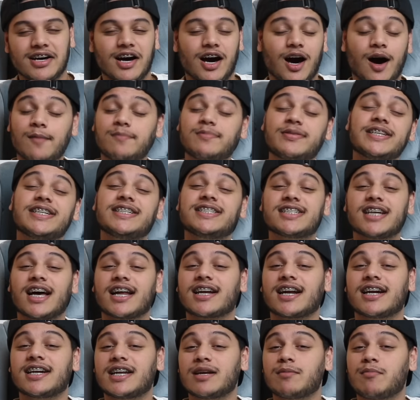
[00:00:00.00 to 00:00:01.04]
अब तीन चार
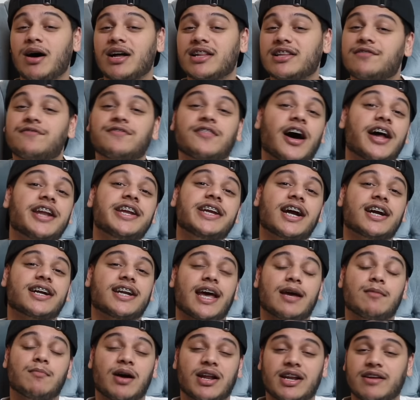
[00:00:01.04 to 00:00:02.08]
घंटे बाद इफ्तारी का
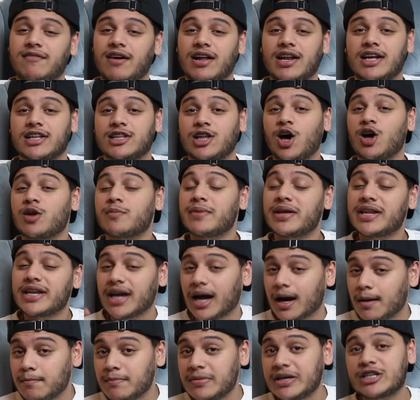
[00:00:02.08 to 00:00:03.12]
टाइम आने वाला था और मेरी
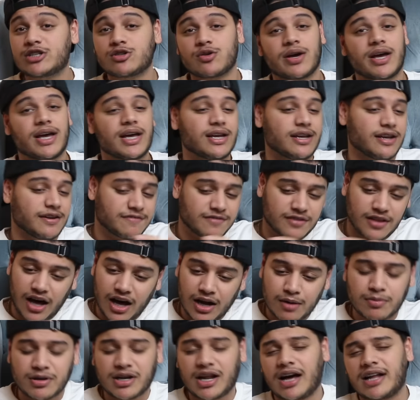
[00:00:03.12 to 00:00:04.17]
अम्मी जो है
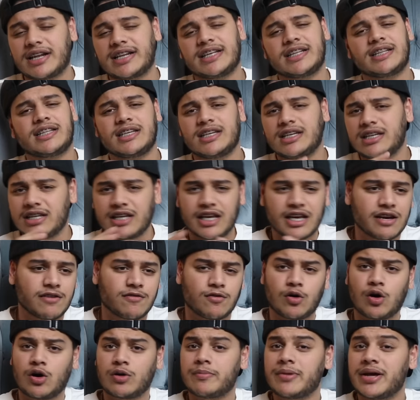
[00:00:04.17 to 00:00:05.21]
इफ्तार बना रही थी ये
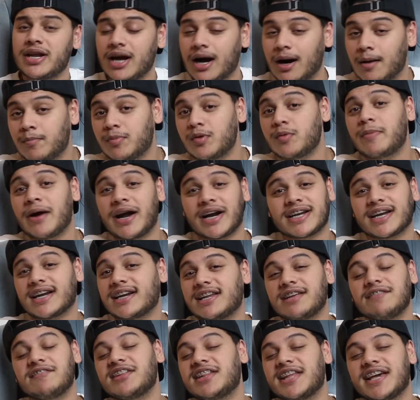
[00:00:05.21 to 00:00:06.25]
वो और मेरे अबू बैठ के
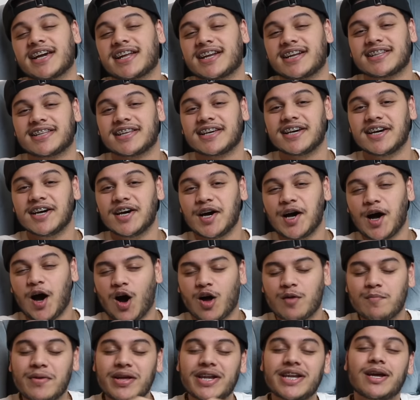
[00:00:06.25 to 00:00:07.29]
टीवी देख रहे थे
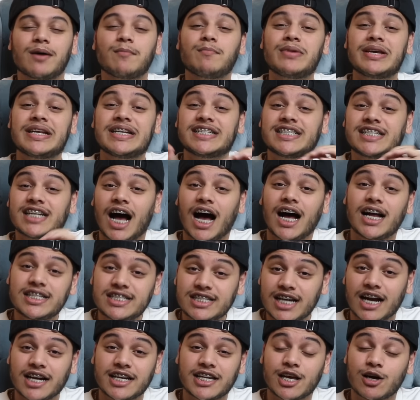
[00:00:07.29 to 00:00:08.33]
और मेरी अम्मी जान
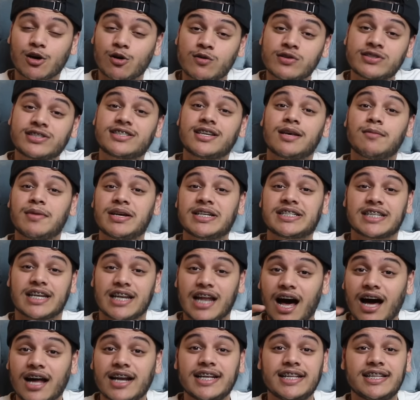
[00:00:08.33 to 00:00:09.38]
जान के गुस्से में
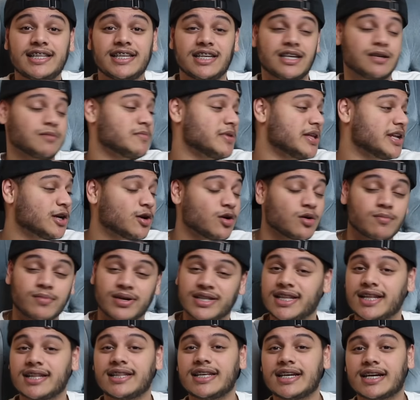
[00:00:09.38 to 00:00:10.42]
चला रही थी कि मेरी कोई
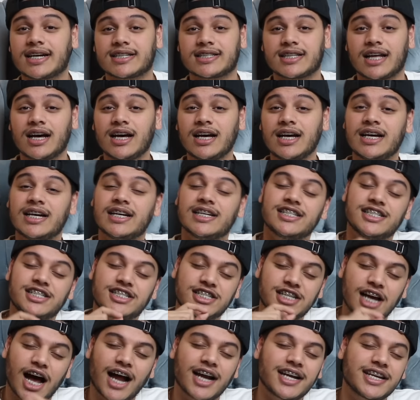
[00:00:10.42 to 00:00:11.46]
मदद नहीं करता
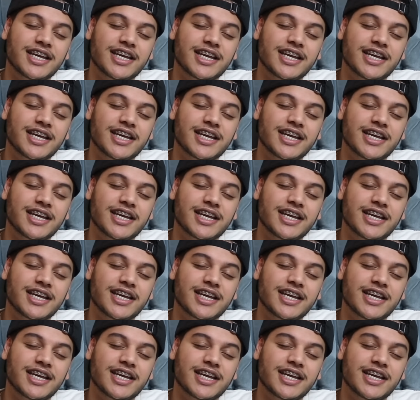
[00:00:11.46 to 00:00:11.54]
जान